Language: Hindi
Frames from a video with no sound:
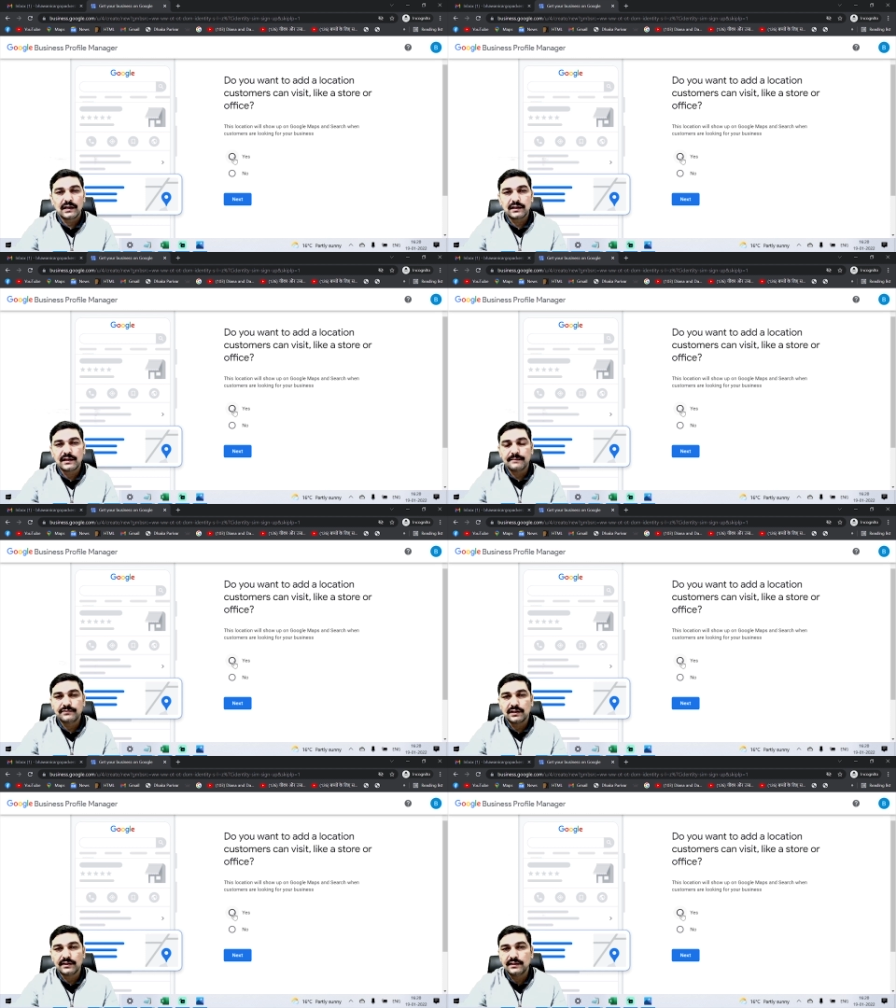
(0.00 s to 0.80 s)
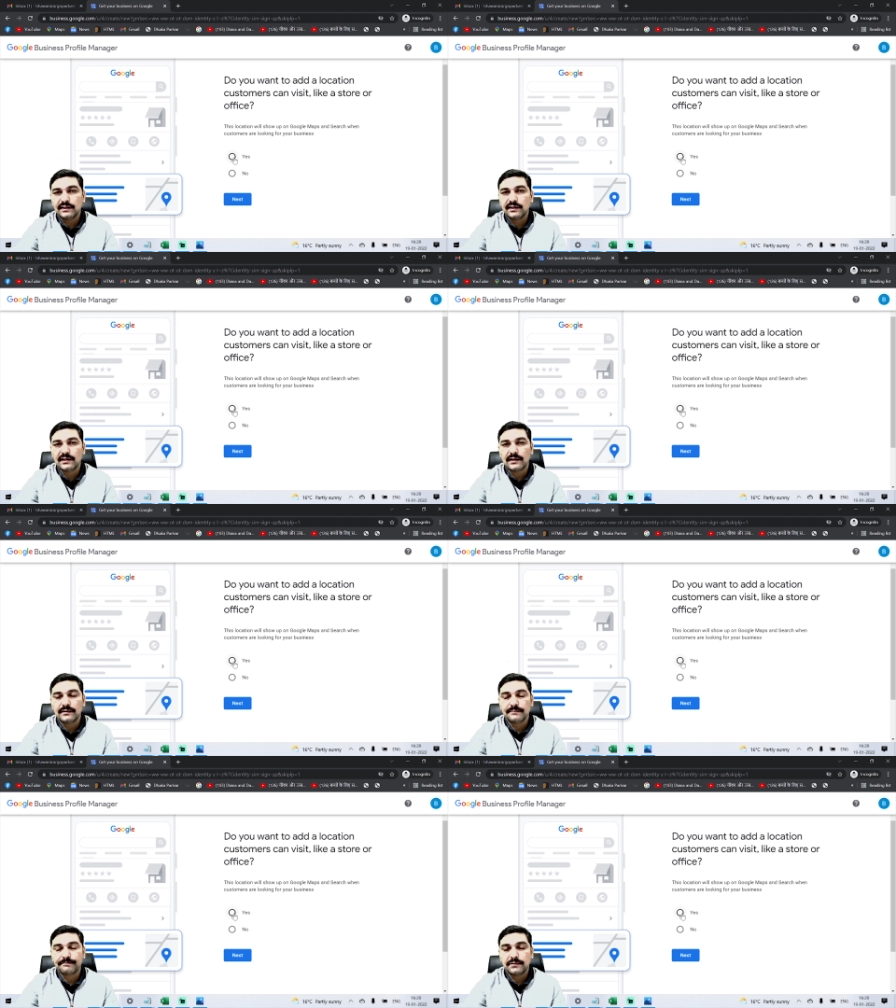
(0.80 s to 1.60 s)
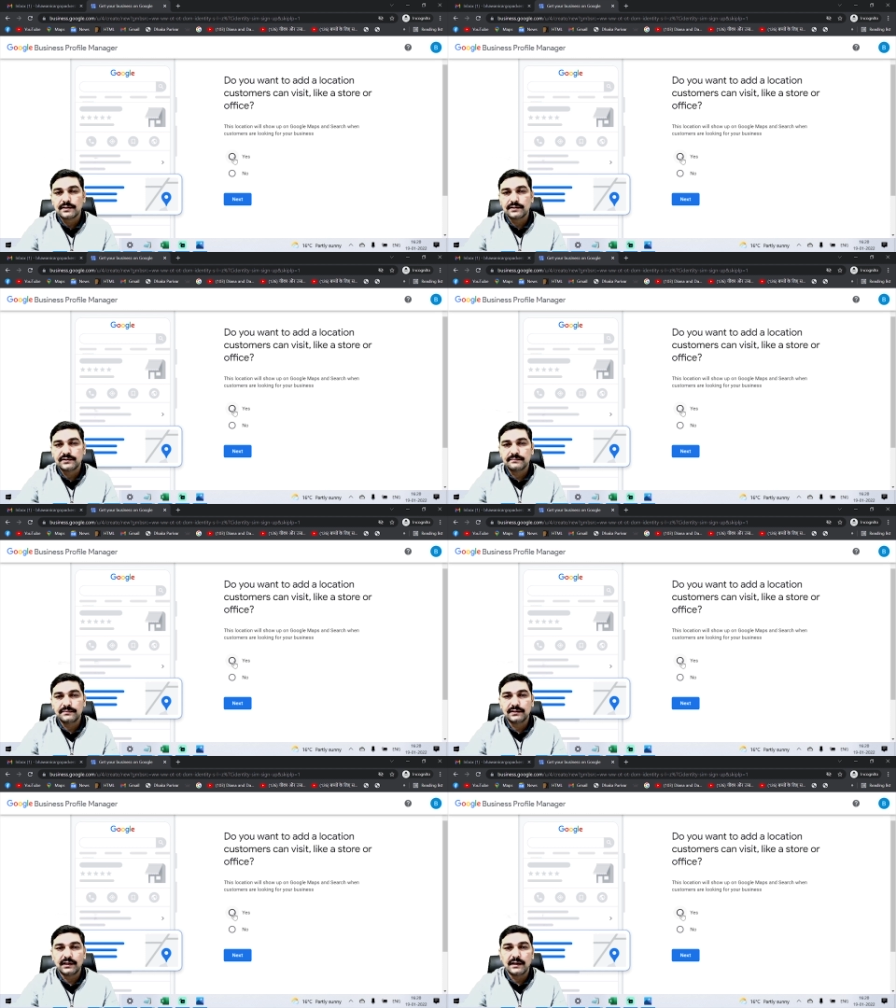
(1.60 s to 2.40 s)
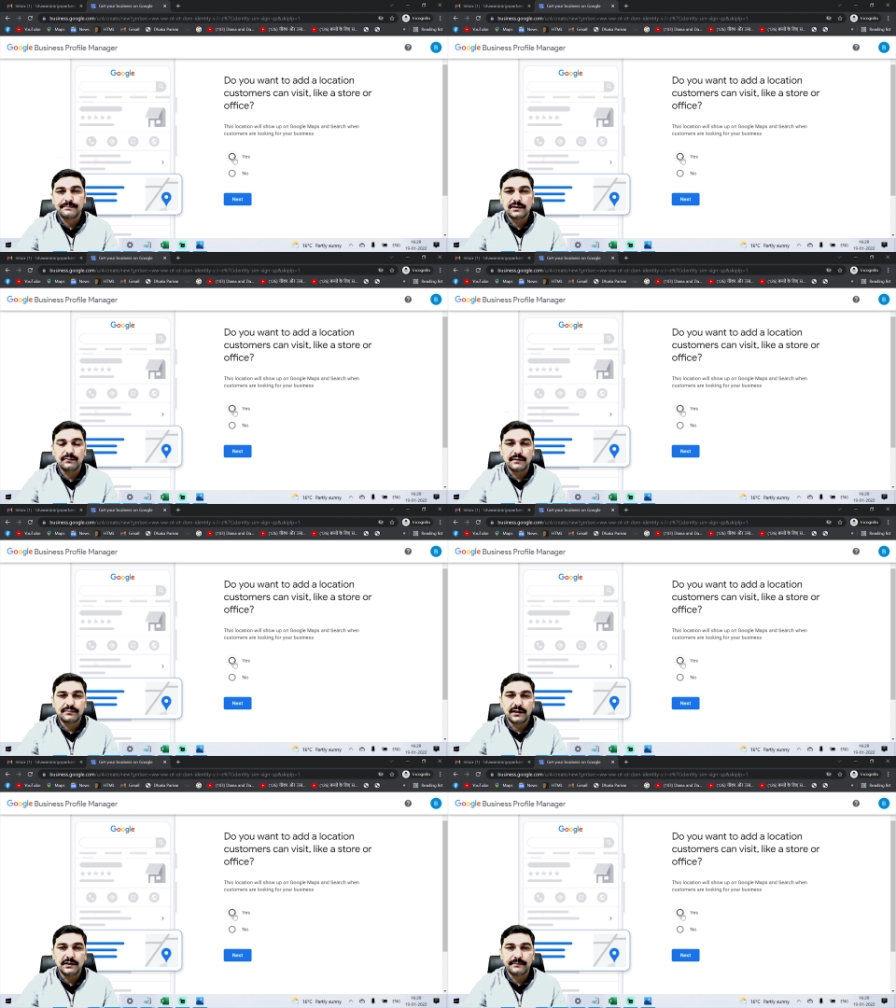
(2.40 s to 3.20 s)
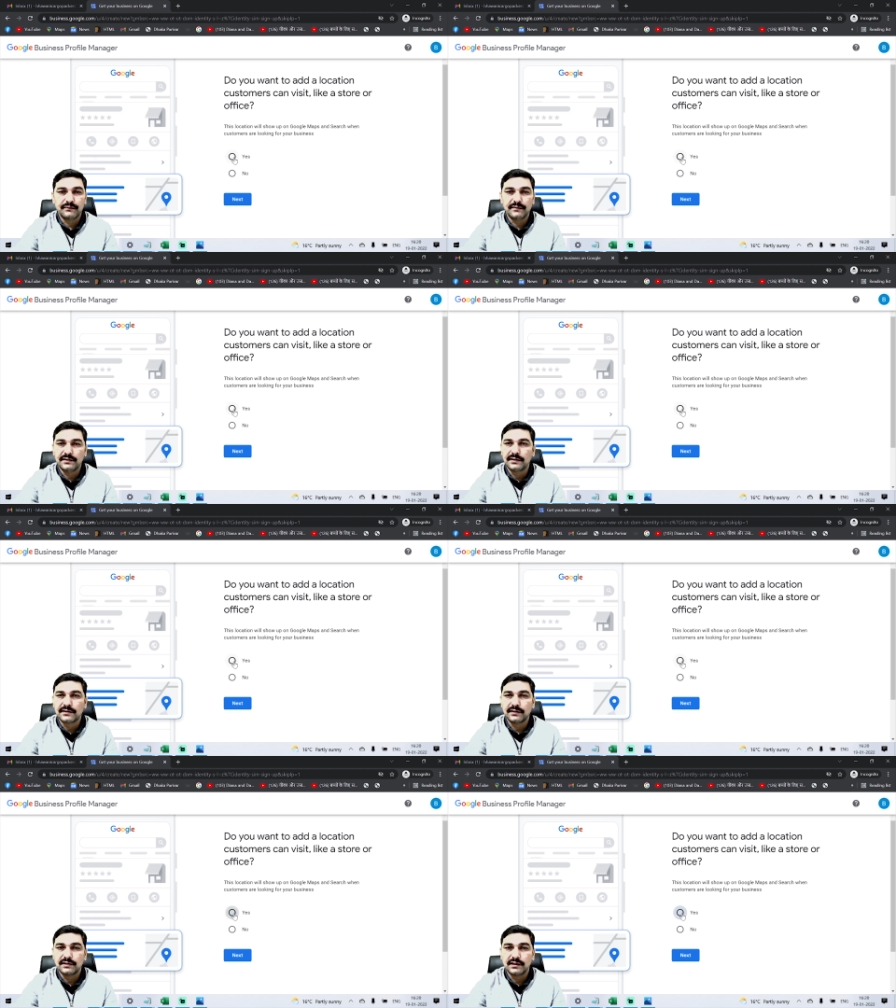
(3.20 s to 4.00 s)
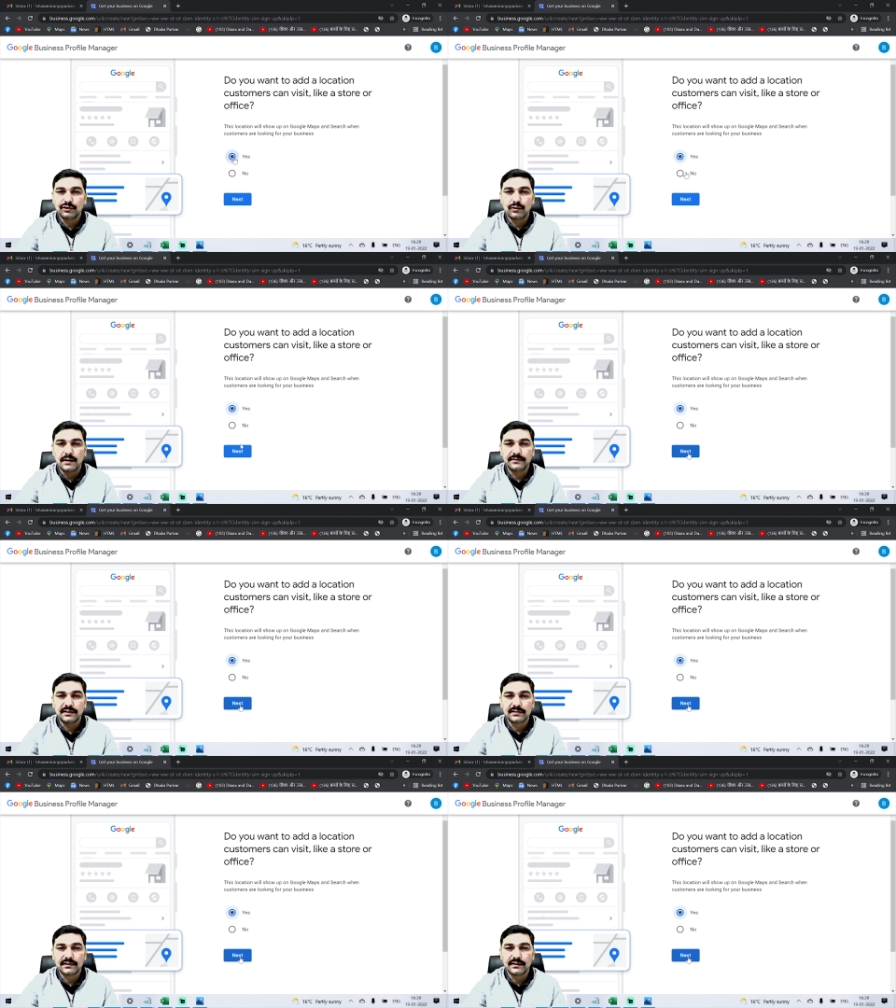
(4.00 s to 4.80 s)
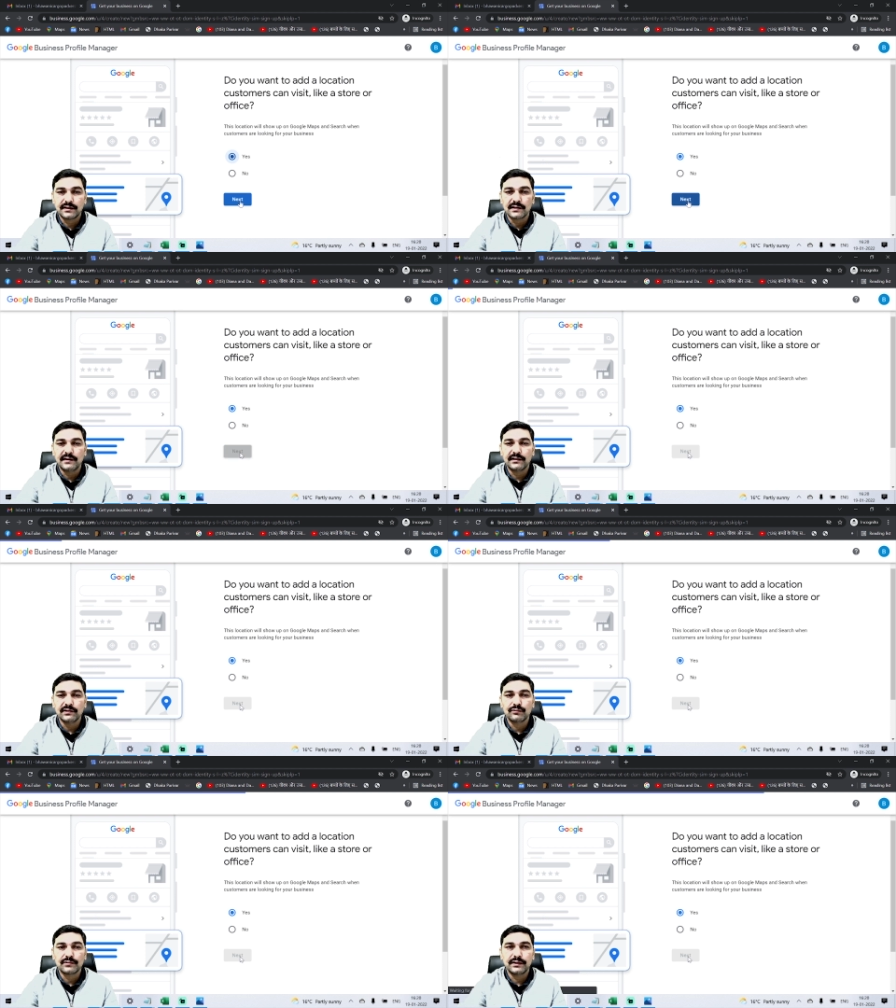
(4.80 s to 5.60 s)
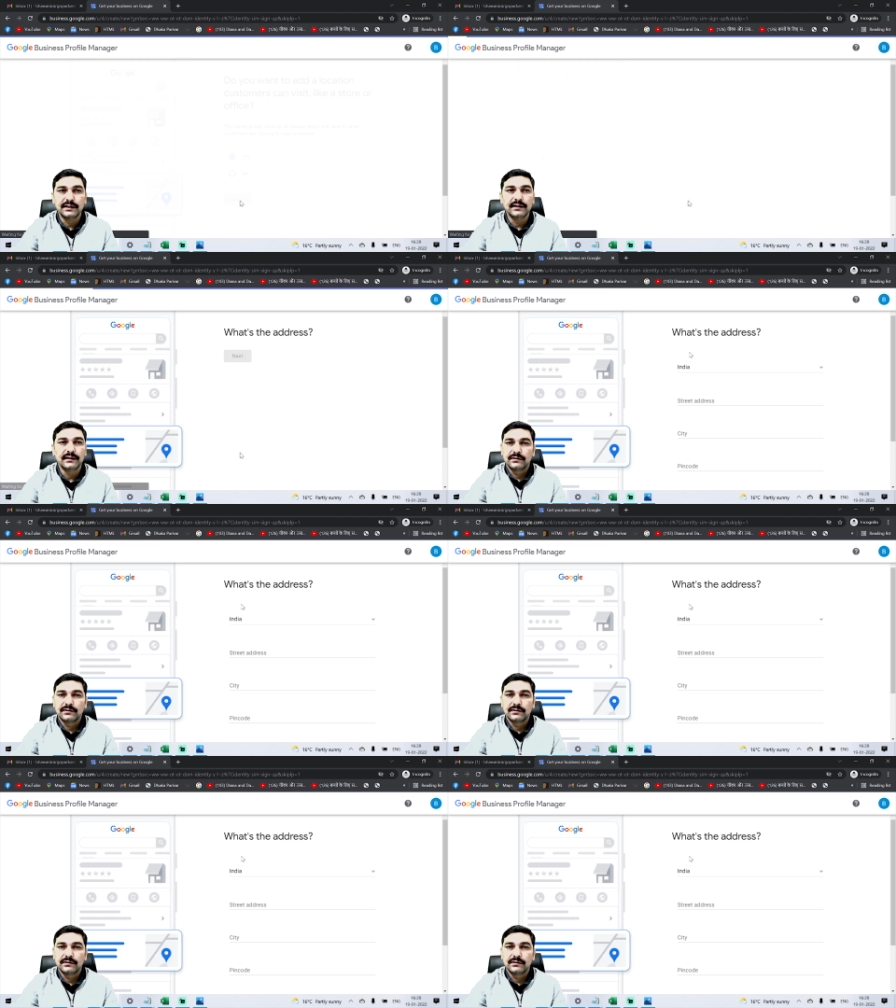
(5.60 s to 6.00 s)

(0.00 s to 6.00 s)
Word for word: अगर आप चाहते हैं कि आपके कस्टमर आपकी वेबसाइट पर विजिट कर सके तो आप यस करके कंटिन्यू करें